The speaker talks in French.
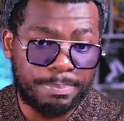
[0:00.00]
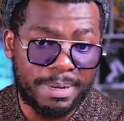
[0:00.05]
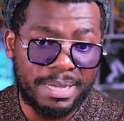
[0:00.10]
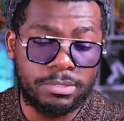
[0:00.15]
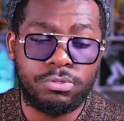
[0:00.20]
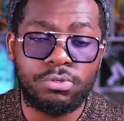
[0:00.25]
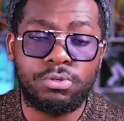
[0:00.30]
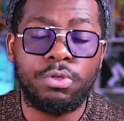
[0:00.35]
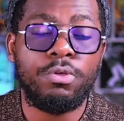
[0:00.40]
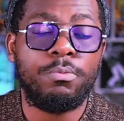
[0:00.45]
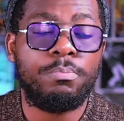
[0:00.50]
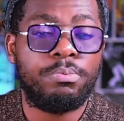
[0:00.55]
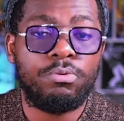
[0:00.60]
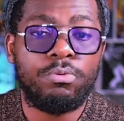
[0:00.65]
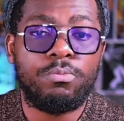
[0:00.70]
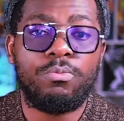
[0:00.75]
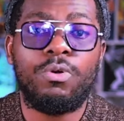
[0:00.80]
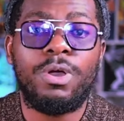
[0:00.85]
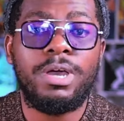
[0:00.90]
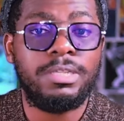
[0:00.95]
Parce que
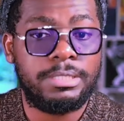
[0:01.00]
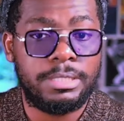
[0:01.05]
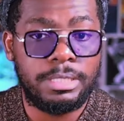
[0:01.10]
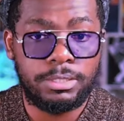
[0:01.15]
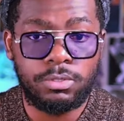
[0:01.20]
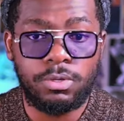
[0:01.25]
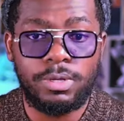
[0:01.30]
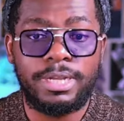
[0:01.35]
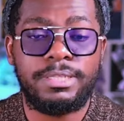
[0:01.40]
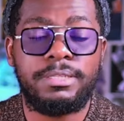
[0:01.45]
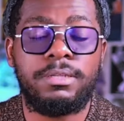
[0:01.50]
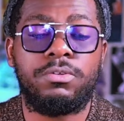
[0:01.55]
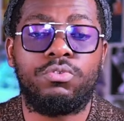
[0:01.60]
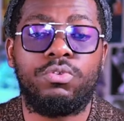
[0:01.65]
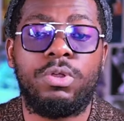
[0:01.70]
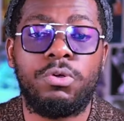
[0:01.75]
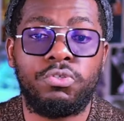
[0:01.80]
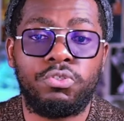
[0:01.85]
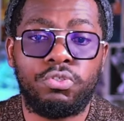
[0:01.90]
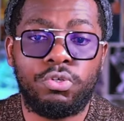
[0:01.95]
pour moi, ce sont les
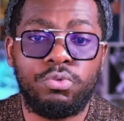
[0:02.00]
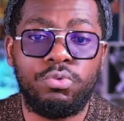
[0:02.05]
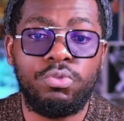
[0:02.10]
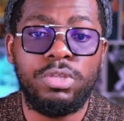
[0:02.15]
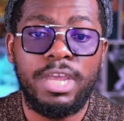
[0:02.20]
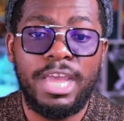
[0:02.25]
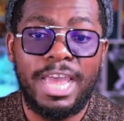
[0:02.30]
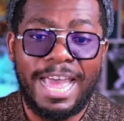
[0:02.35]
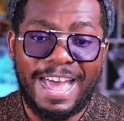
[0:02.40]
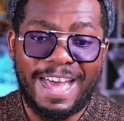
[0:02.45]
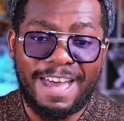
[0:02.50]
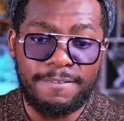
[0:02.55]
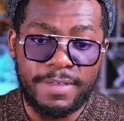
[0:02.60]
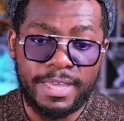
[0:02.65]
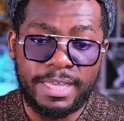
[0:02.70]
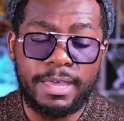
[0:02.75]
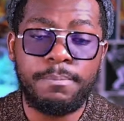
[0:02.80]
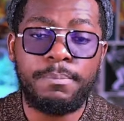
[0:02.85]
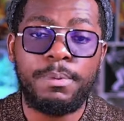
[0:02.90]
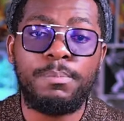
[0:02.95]
endroits aujourd'hui,
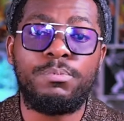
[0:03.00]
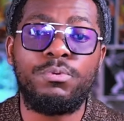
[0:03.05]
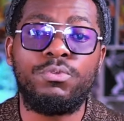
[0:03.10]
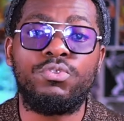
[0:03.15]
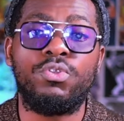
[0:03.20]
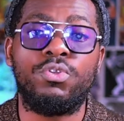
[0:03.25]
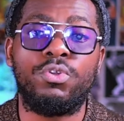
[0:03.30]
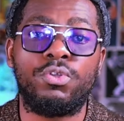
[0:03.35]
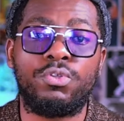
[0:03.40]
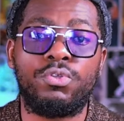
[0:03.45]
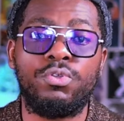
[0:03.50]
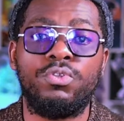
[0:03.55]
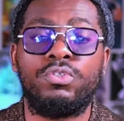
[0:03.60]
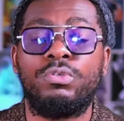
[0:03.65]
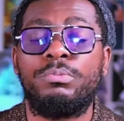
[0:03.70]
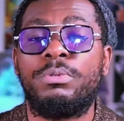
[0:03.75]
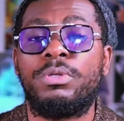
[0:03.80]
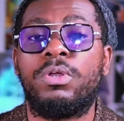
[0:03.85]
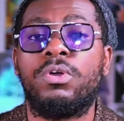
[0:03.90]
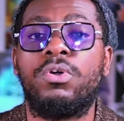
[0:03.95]
avec un peu plus de recul, je
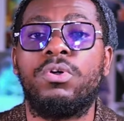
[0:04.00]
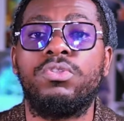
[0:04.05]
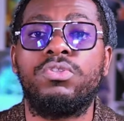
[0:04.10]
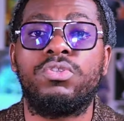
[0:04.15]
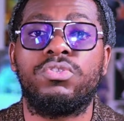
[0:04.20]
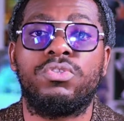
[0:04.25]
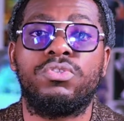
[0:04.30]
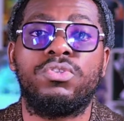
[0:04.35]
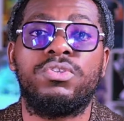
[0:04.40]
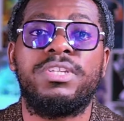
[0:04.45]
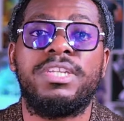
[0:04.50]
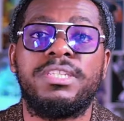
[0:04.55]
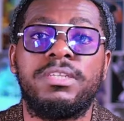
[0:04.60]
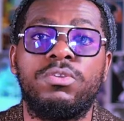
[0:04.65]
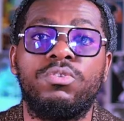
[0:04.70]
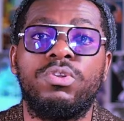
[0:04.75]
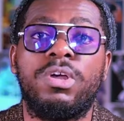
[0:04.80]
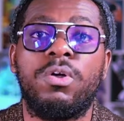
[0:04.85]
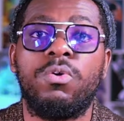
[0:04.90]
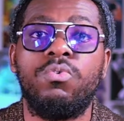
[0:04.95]
me rends compte que ce sont des
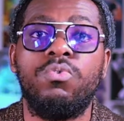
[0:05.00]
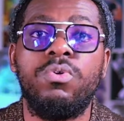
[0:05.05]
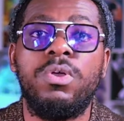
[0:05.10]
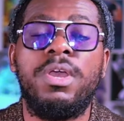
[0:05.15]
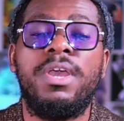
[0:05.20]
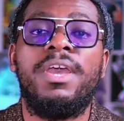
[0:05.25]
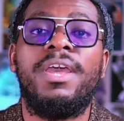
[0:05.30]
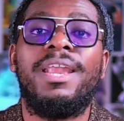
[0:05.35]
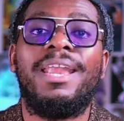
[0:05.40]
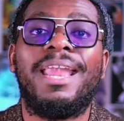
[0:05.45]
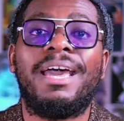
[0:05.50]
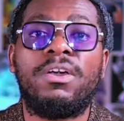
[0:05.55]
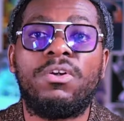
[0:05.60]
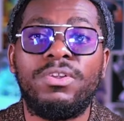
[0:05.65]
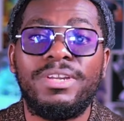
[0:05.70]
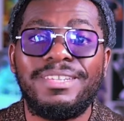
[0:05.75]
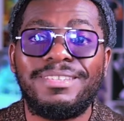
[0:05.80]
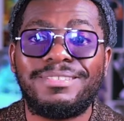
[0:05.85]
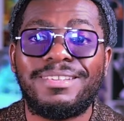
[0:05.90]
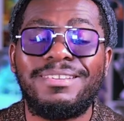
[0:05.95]
endroits où la
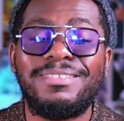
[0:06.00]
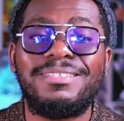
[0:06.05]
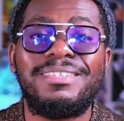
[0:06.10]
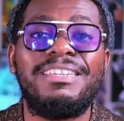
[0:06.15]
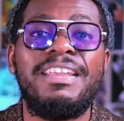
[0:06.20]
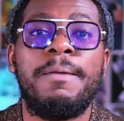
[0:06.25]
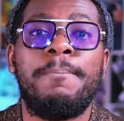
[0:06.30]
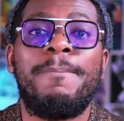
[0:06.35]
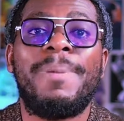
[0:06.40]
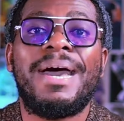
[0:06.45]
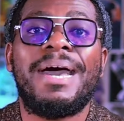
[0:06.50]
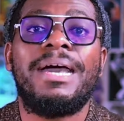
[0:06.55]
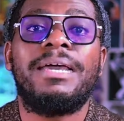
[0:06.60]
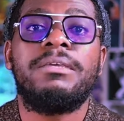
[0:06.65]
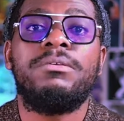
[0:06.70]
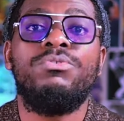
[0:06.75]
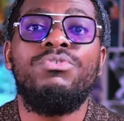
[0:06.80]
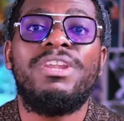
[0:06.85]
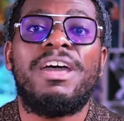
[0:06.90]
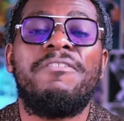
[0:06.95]
connaissance n'est pas
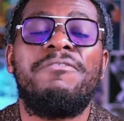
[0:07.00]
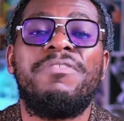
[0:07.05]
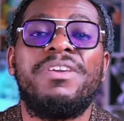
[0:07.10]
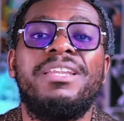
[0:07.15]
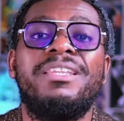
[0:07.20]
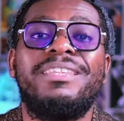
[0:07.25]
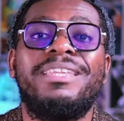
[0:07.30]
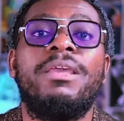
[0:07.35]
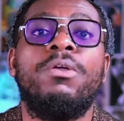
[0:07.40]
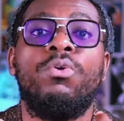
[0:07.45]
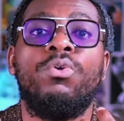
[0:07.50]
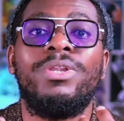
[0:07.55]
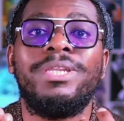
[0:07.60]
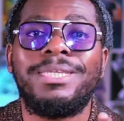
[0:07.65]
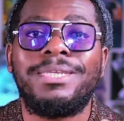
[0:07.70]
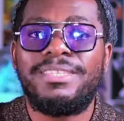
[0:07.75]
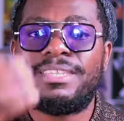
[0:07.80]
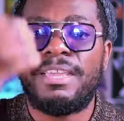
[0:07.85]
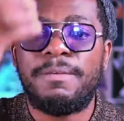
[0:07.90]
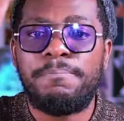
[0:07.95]
une affaire
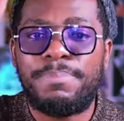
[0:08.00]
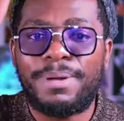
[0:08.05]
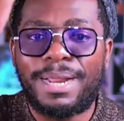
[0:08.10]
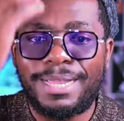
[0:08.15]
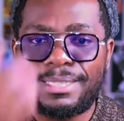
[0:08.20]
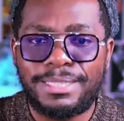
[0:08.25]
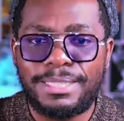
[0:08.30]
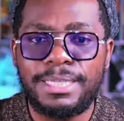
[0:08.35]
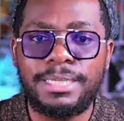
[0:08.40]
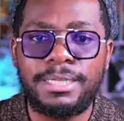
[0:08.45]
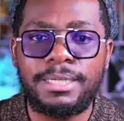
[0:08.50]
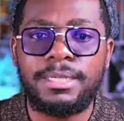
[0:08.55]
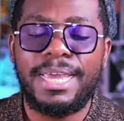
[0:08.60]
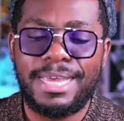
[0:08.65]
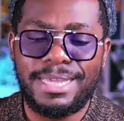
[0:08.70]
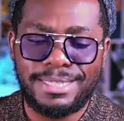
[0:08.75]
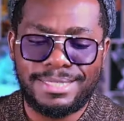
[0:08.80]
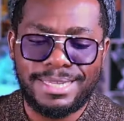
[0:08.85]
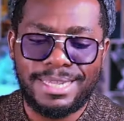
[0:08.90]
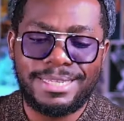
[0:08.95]
théorie. c'est pratique
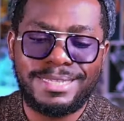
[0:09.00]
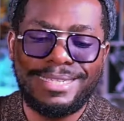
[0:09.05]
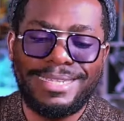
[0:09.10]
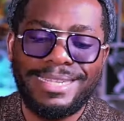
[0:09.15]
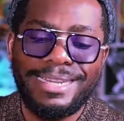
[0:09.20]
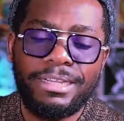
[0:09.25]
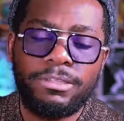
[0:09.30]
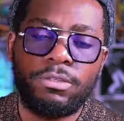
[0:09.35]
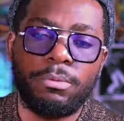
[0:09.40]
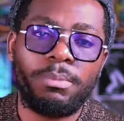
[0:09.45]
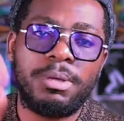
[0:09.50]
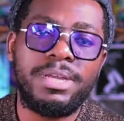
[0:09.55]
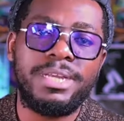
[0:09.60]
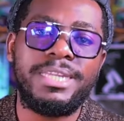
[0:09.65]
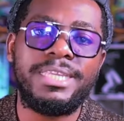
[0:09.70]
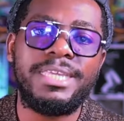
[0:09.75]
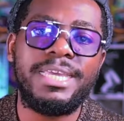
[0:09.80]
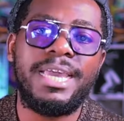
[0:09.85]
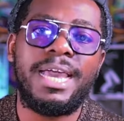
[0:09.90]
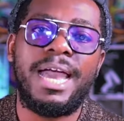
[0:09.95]
et c'est directement
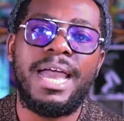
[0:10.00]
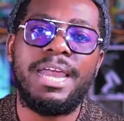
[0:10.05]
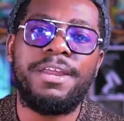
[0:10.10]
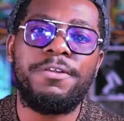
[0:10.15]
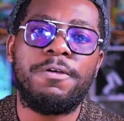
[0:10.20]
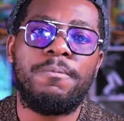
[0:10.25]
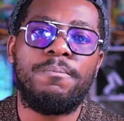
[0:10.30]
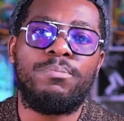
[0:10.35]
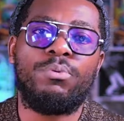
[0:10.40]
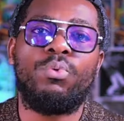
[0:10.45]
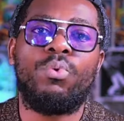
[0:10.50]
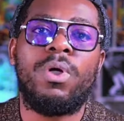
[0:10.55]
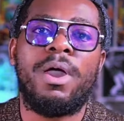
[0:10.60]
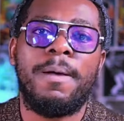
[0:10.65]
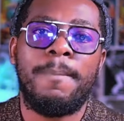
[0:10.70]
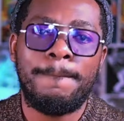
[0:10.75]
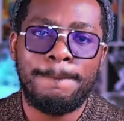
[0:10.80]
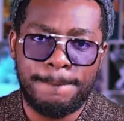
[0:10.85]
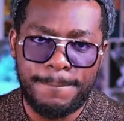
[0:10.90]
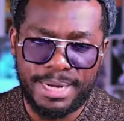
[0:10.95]
lié à un
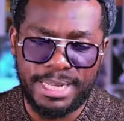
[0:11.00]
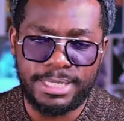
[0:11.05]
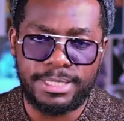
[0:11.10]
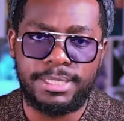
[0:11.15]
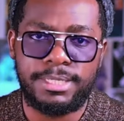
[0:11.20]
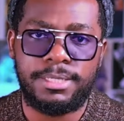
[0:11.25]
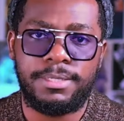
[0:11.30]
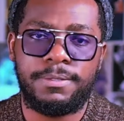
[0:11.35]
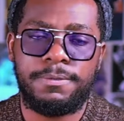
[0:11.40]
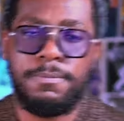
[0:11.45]
emploi précis.